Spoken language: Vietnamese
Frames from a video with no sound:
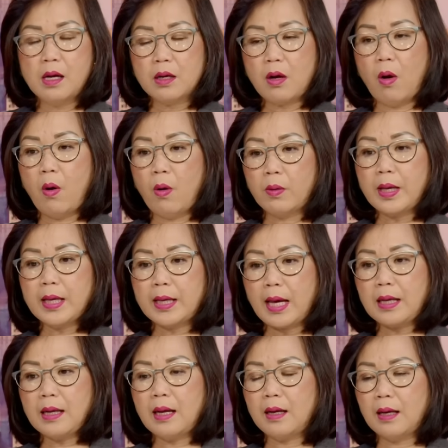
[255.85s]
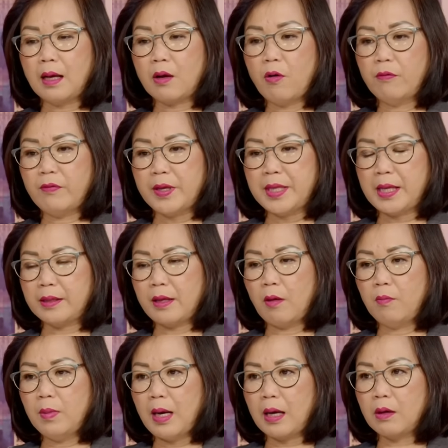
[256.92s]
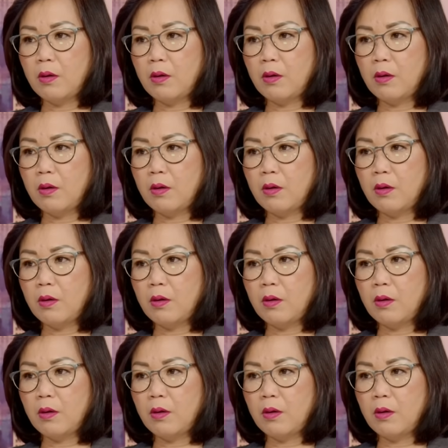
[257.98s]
cô cái cách đó là cô phải nhanh chóng là